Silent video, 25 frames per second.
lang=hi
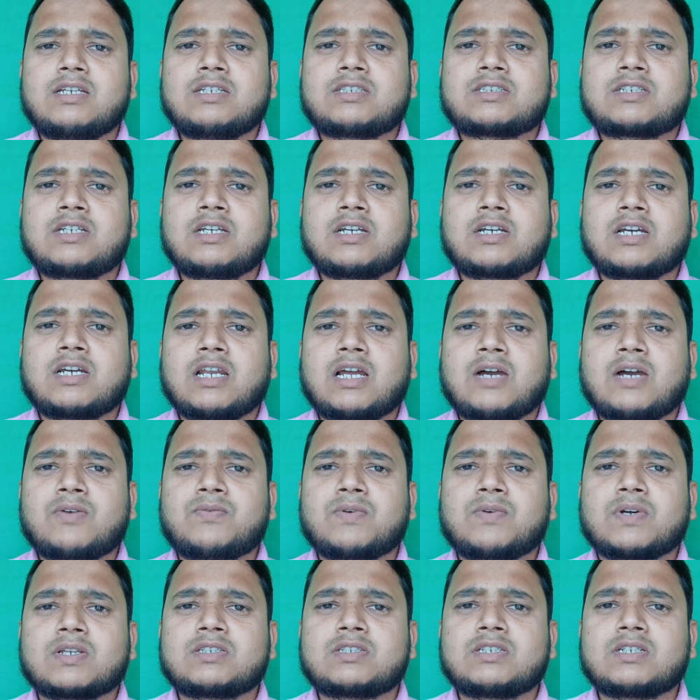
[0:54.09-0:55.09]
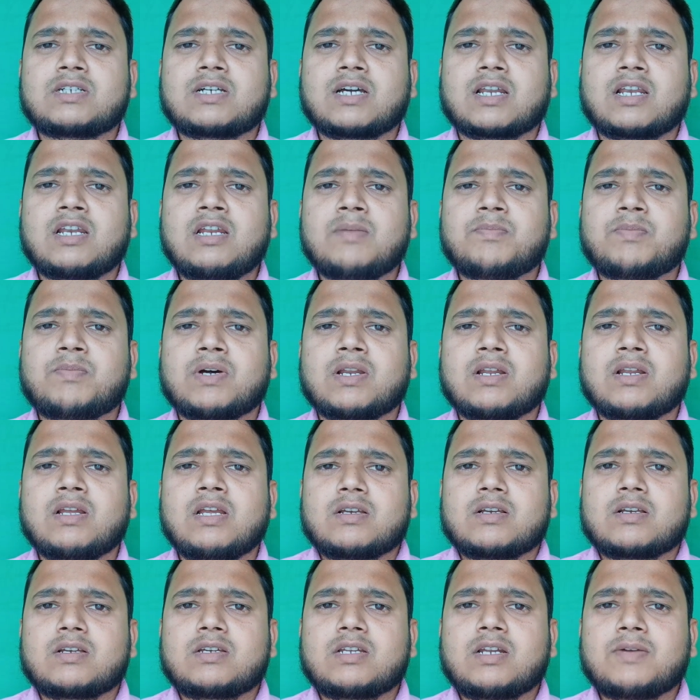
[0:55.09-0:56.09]
इसकी खिलाफ वर्जी करने पर
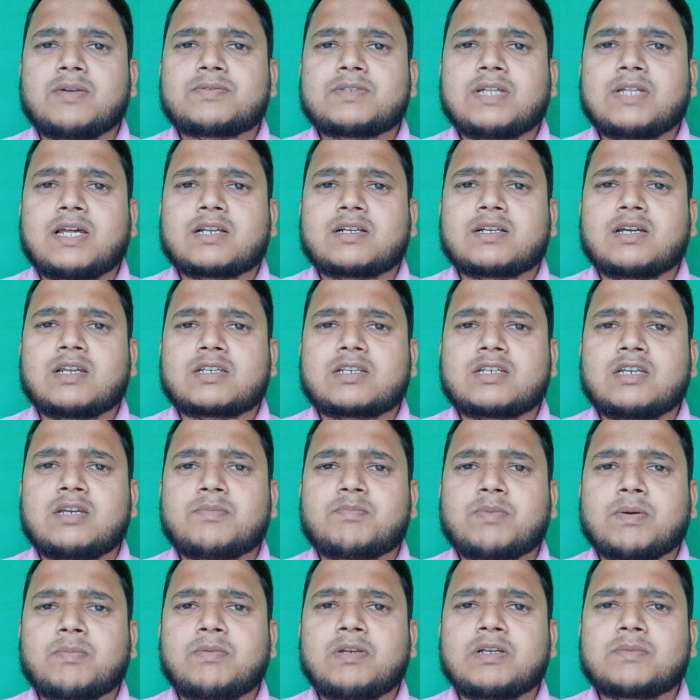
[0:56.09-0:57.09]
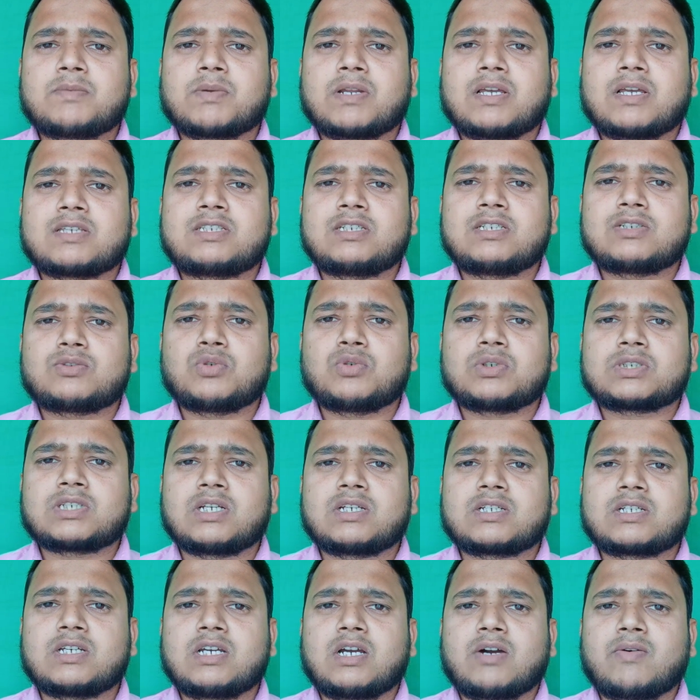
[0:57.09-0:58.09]
गिरफ्तार करके पब्लिक
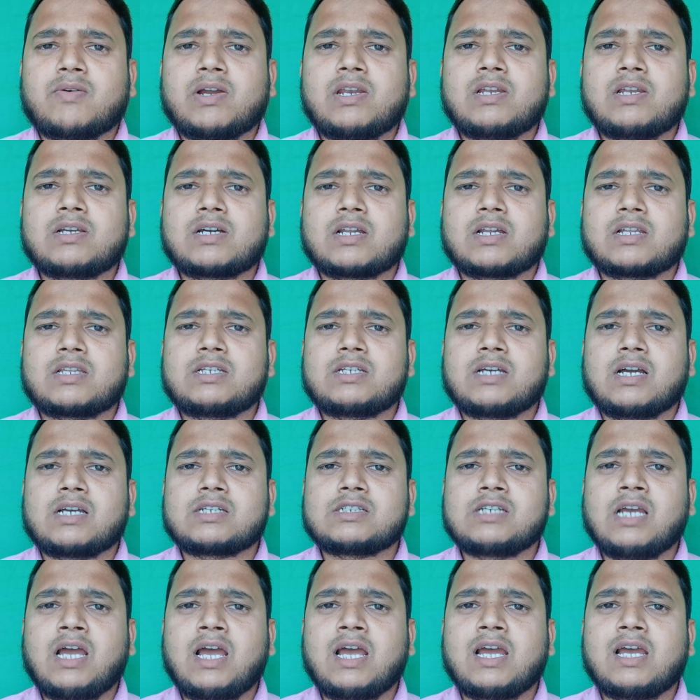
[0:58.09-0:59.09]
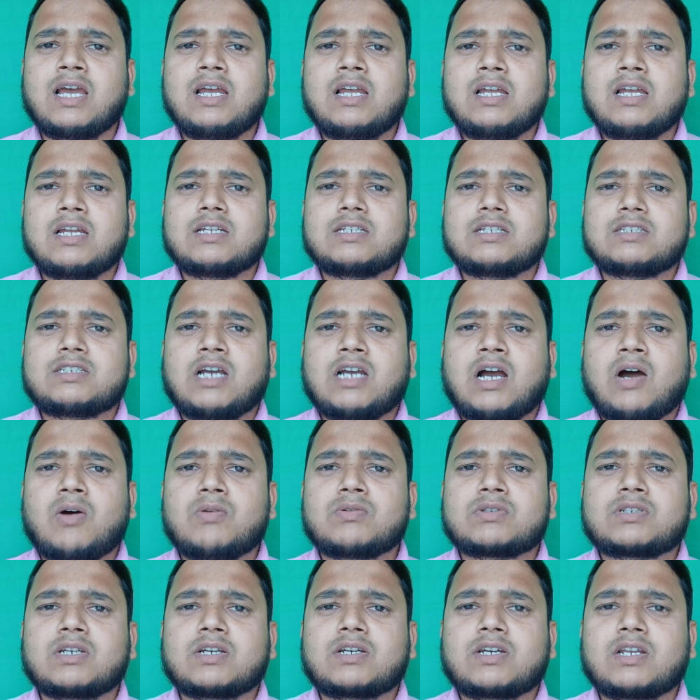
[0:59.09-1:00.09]
प्रोसिक्यूशन के हवाले कर दिया गया है जहां
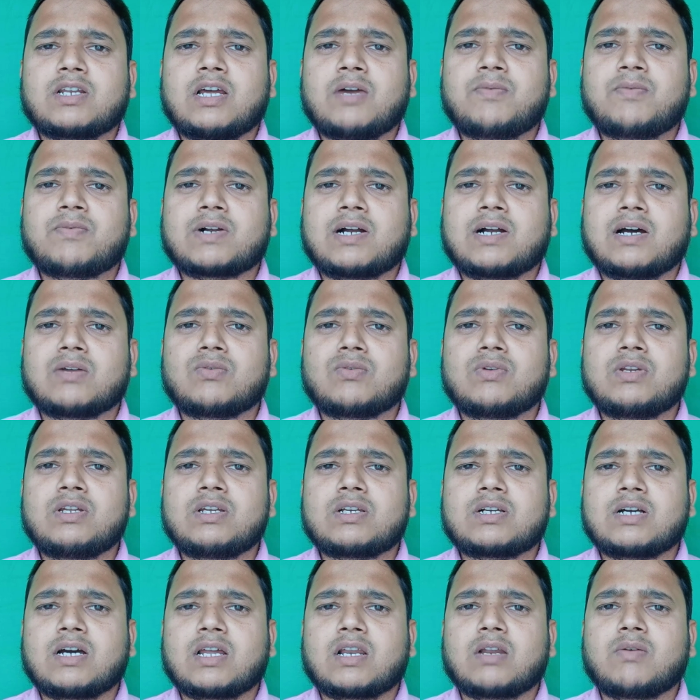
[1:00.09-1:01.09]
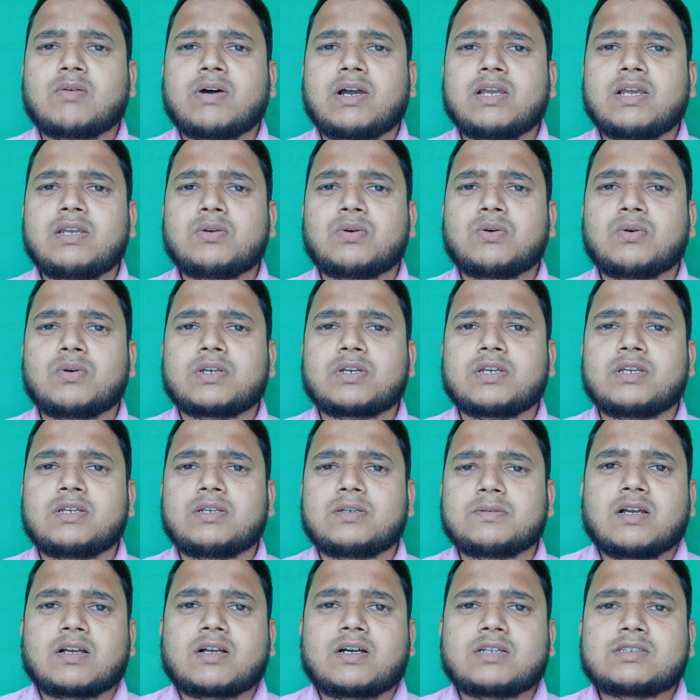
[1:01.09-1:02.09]
उनके खिलाफ कानूनी कार्रवाई होगी
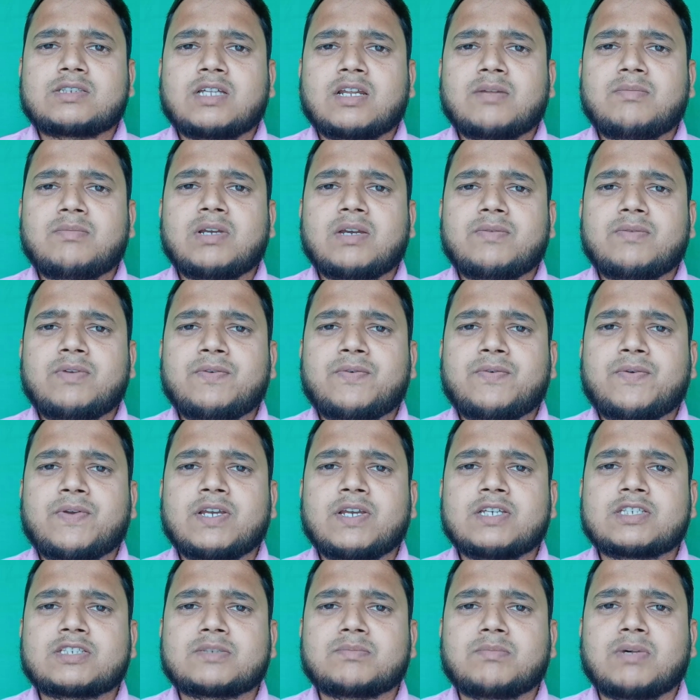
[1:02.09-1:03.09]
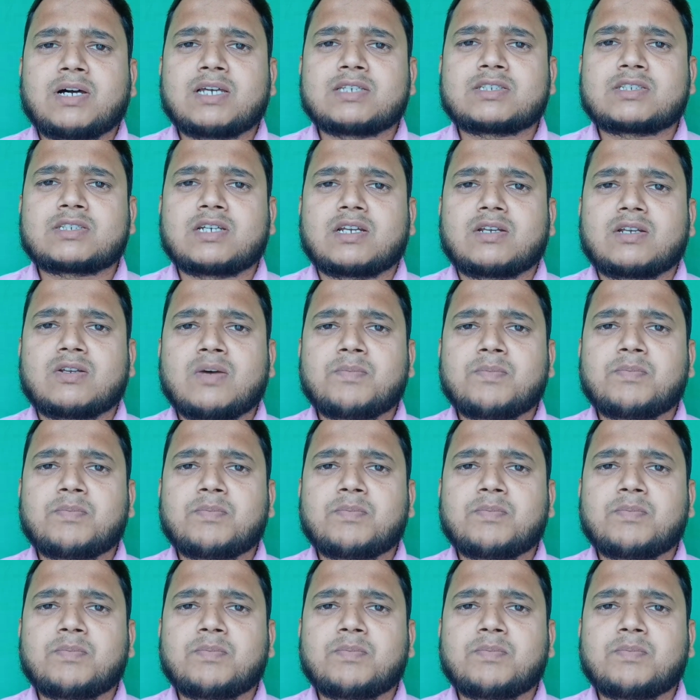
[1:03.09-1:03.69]
कतर में अभी फेस मास्क न